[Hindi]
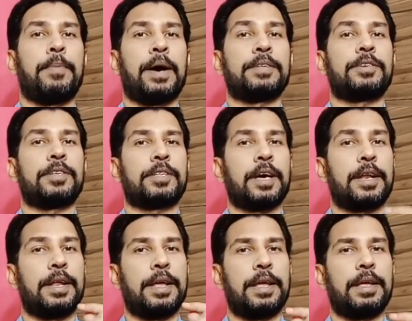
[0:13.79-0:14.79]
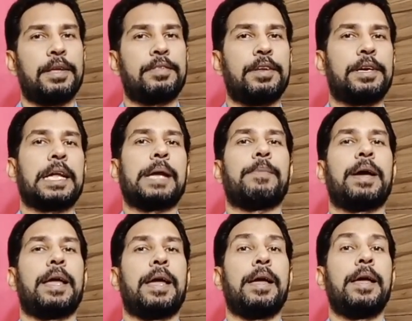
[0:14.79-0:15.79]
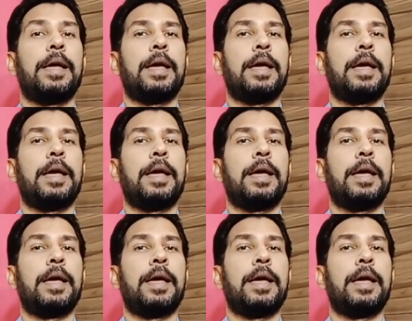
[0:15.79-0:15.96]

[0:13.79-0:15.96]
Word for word: बातचीत करने इसी टाइम आए हैं